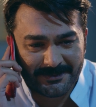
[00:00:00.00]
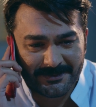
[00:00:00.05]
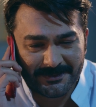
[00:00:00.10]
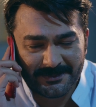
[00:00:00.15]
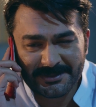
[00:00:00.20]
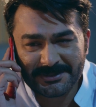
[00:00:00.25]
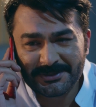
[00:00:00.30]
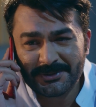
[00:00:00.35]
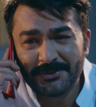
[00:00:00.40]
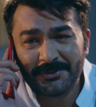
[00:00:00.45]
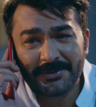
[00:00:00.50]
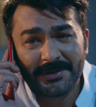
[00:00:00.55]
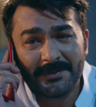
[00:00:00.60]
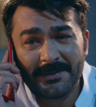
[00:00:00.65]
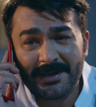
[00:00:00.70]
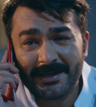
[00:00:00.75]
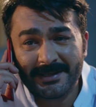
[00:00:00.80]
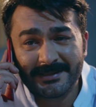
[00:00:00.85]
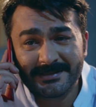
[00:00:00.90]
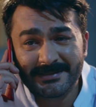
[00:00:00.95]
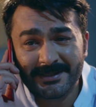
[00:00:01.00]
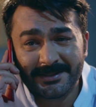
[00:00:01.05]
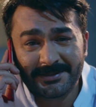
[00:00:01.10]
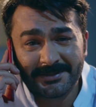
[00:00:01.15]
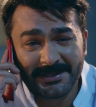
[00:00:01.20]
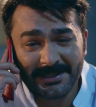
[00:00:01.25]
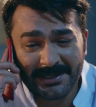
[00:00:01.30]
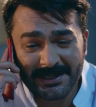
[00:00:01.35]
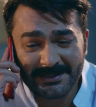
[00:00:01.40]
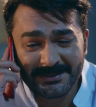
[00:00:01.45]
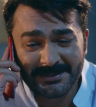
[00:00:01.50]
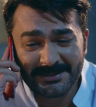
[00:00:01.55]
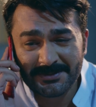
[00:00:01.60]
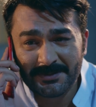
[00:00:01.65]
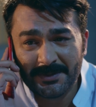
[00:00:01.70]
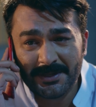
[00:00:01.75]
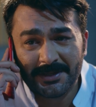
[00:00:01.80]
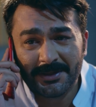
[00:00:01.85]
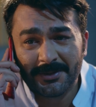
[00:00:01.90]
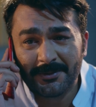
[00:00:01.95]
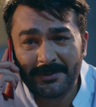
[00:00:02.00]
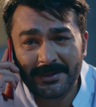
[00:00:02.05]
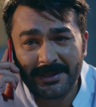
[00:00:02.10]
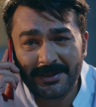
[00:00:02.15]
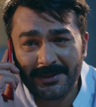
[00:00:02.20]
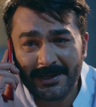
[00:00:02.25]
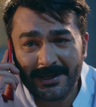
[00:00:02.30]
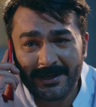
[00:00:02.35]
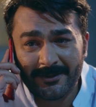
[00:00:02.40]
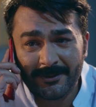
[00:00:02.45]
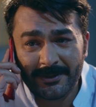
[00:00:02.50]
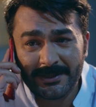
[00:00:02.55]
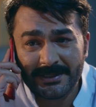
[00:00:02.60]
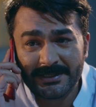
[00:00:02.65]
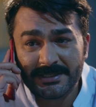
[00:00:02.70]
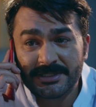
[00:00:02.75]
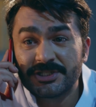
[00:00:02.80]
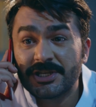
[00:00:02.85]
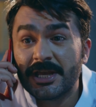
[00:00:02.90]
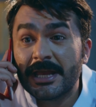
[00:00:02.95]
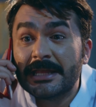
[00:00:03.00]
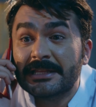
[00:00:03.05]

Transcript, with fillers: مشكورة ما قصرتي رايتك بيضة وبيض الله وجهك